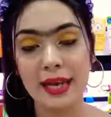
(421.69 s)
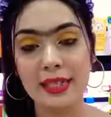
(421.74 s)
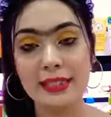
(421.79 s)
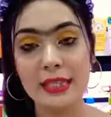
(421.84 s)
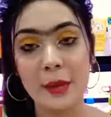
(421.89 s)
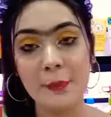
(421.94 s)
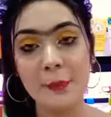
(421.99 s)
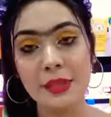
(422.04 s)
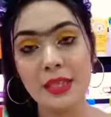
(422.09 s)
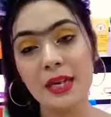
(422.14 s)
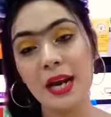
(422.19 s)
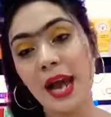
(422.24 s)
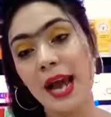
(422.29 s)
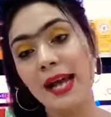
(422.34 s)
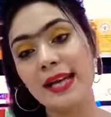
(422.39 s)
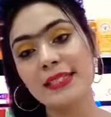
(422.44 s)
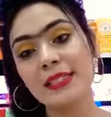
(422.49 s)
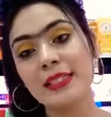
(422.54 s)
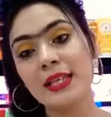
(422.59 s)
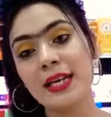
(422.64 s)
যায় আমাদের
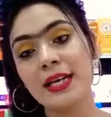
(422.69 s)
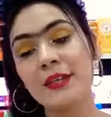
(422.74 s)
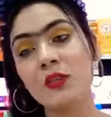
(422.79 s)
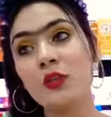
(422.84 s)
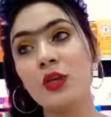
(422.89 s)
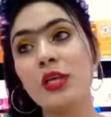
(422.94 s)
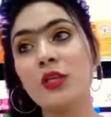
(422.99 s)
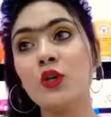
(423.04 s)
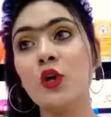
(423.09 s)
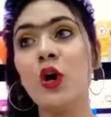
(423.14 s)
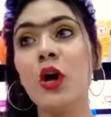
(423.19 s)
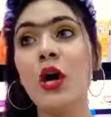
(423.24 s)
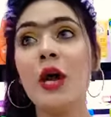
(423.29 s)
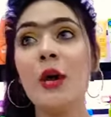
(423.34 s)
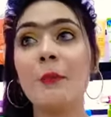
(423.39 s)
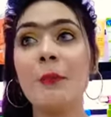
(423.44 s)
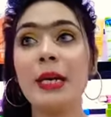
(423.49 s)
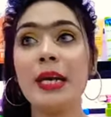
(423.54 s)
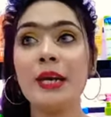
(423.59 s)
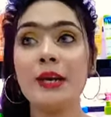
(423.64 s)
আইসটা কিন্তু একটু
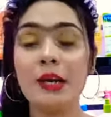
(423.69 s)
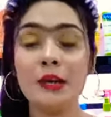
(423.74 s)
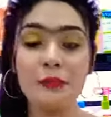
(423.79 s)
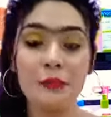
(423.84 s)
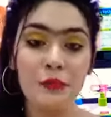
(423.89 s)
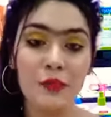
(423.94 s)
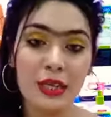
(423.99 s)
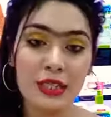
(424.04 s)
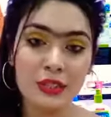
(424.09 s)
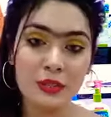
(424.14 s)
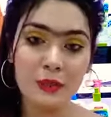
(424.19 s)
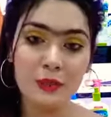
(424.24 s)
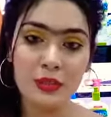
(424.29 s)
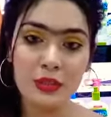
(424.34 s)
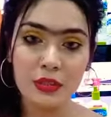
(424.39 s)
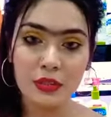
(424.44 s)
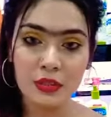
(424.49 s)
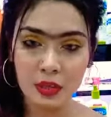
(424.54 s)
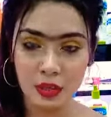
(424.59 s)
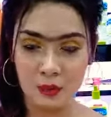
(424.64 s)
মানে রিফ্রেশ
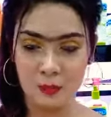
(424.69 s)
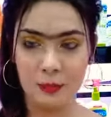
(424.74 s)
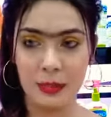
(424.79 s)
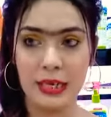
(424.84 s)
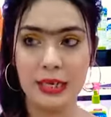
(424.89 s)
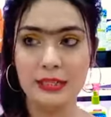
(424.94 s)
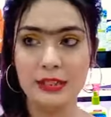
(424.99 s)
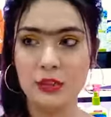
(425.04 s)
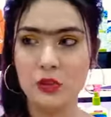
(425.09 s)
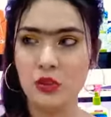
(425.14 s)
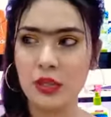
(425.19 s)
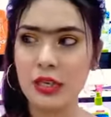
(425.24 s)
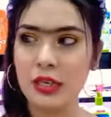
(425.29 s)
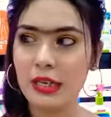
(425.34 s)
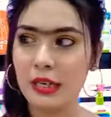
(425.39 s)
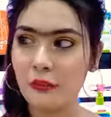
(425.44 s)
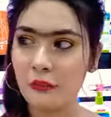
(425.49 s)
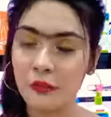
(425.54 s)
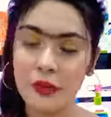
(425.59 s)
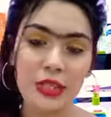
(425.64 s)
মানে যদি
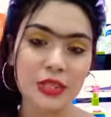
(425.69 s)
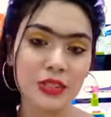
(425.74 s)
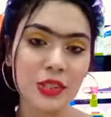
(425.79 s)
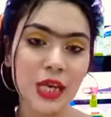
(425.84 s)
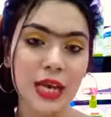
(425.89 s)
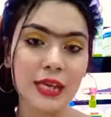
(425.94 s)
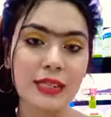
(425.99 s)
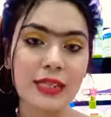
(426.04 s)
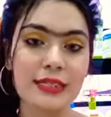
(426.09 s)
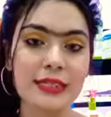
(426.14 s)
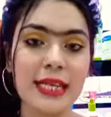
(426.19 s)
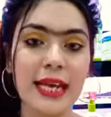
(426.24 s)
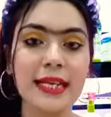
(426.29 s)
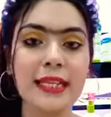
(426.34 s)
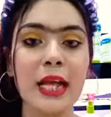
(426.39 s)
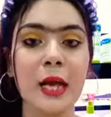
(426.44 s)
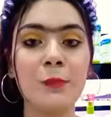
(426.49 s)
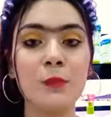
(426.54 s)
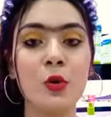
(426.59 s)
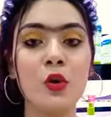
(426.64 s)
রিফ্রেশ রাখতে চাই
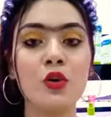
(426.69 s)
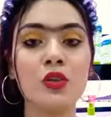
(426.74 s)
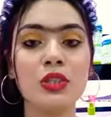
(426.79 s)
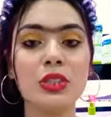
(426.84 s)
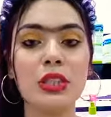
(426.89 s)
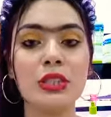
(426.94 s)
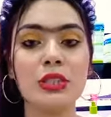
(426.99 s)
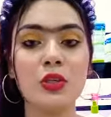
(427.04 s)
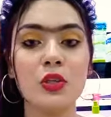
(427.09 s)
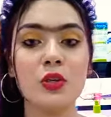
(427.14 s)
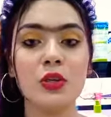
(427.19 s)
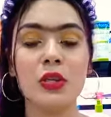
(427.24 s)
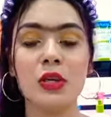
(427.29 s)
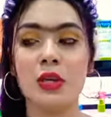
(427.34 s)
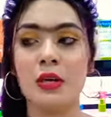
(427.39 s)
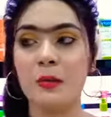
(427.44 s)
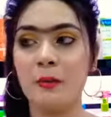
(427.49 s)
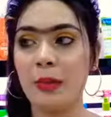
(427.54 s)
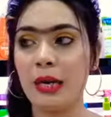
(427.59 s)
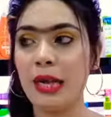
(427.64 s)
তারপর হচ্ছে যে
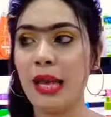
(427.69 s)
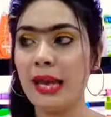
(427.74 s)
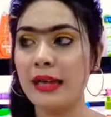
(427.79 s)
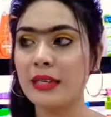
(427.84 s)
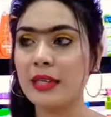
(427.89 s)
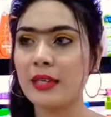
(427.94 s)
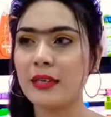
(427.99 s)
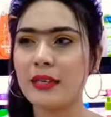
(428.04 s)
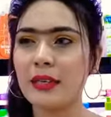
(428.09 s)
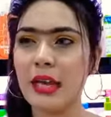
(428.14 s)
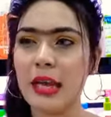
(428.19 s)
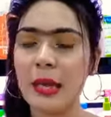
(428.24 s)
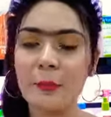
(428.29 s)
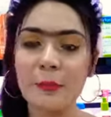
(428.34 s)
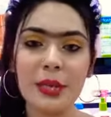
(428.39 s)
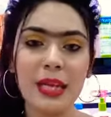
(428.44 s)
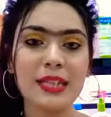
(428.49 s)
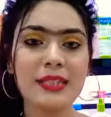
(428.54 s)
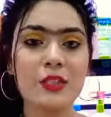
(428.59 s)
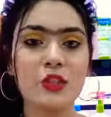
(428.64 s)
মানে একটা
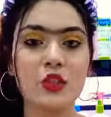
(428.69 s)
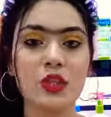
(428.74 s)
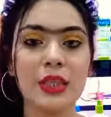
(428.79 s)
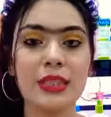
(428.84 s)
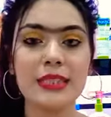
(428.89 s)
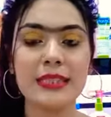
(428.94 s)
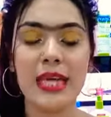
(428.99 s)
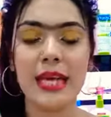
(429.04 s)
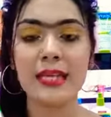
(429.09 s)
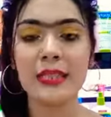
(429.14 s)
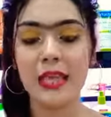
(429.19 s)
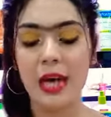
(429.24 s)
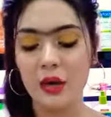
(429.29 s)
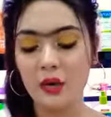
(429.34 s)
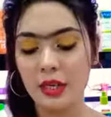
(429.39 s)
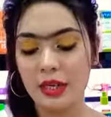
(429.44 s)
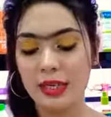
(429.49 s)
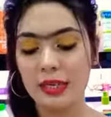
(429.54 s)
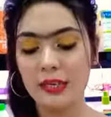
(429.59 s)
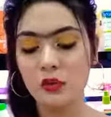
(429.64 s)
ক্লেমনেস যদি চাই
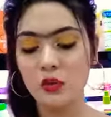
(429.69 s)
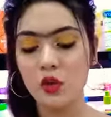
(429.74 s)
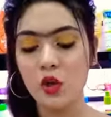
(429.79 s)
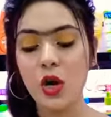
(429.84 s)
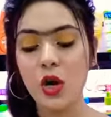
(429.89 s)
তাহলে কিন্তু